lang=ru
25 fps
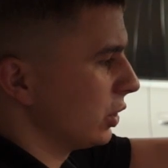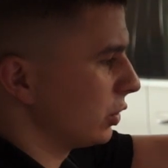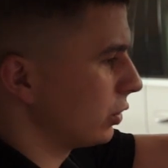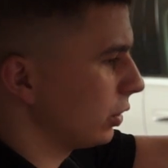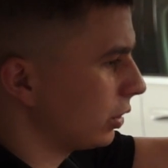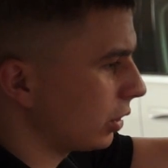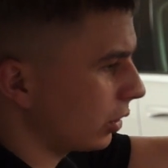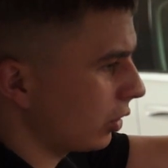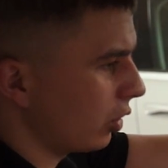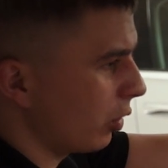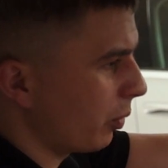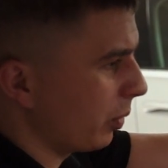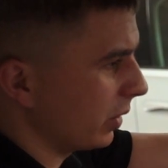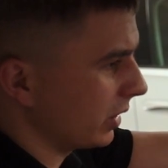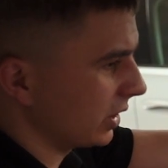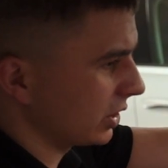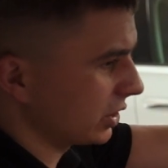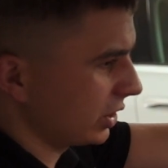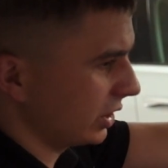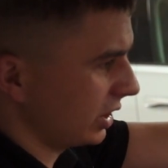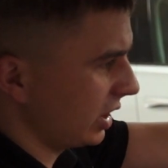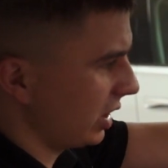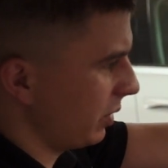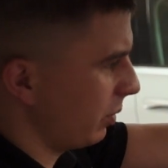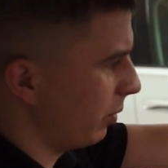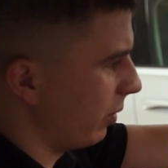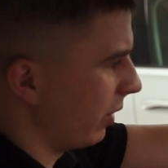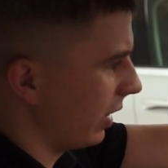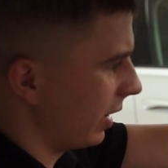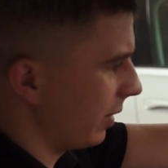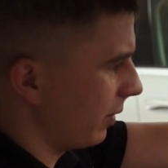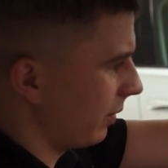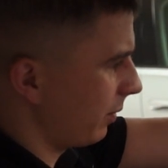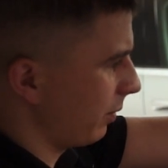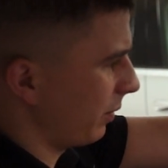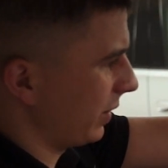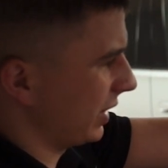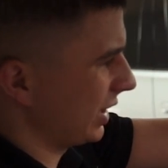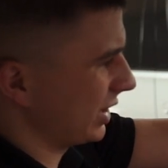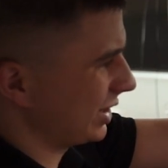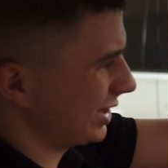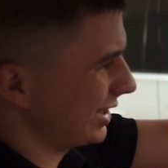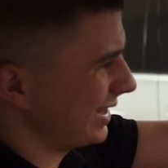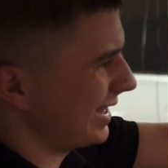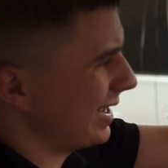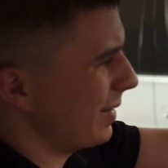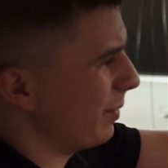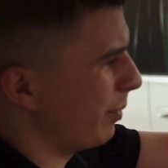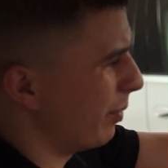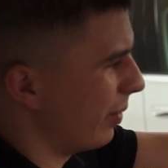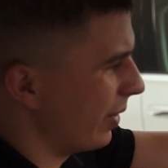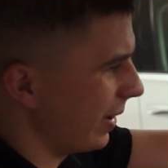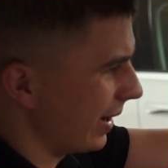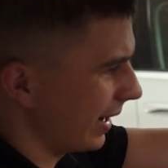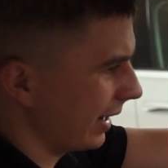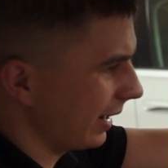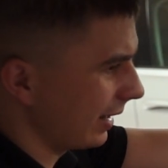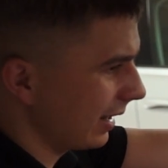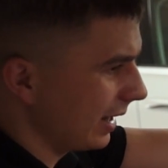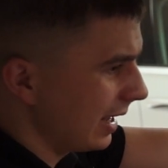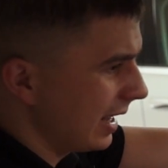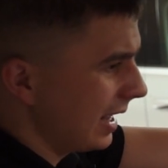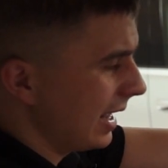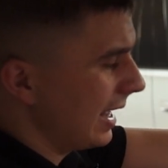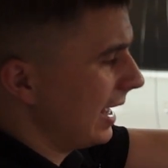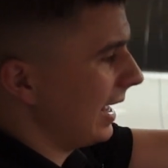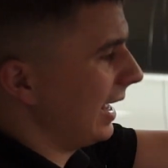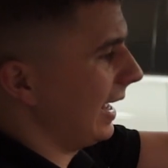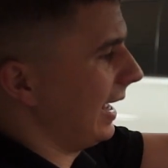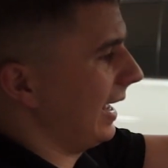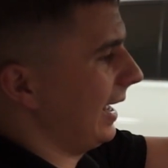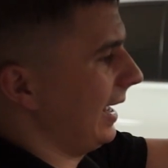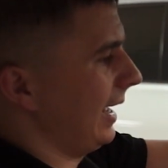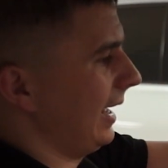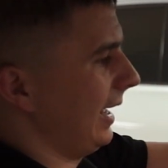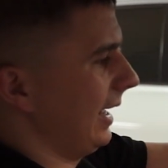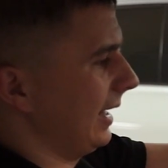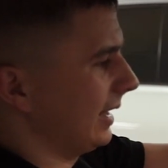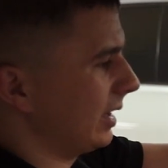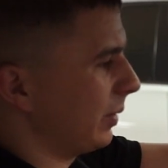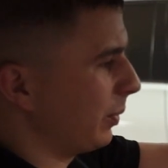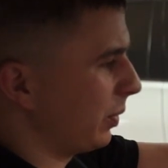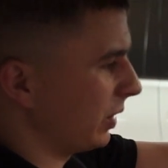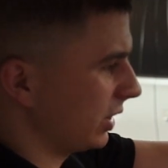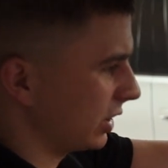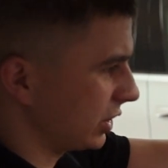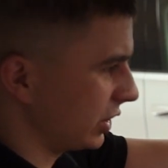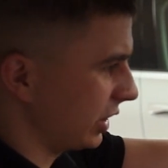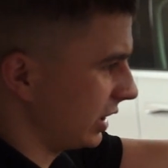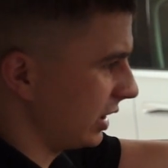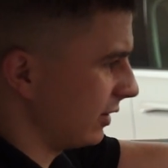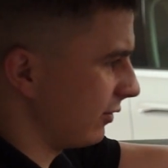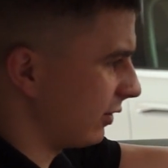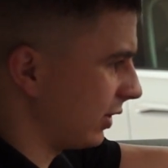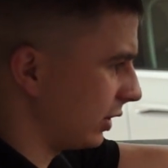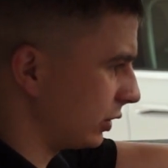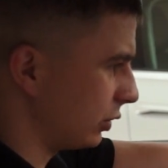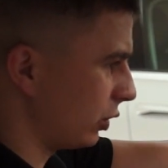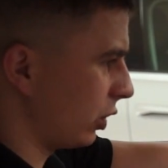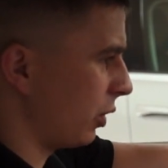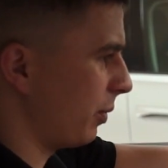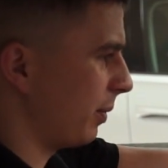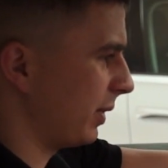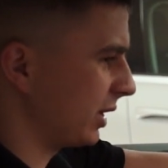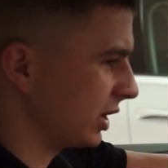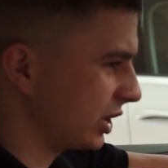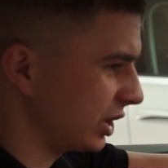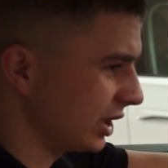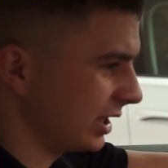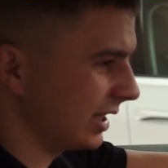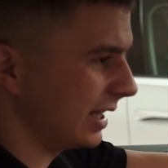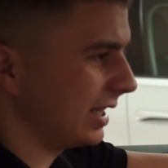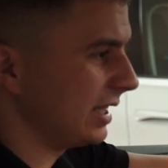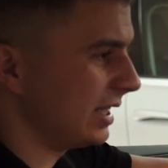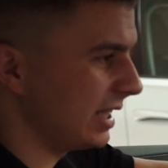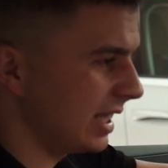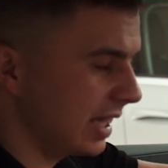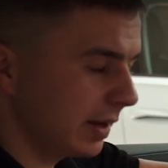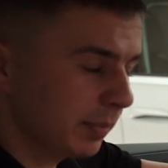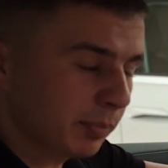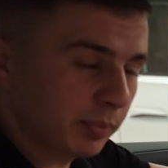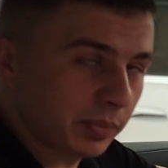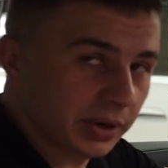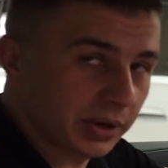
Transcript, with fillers: Что такое положение B? Положение B – это положение, в котором машина не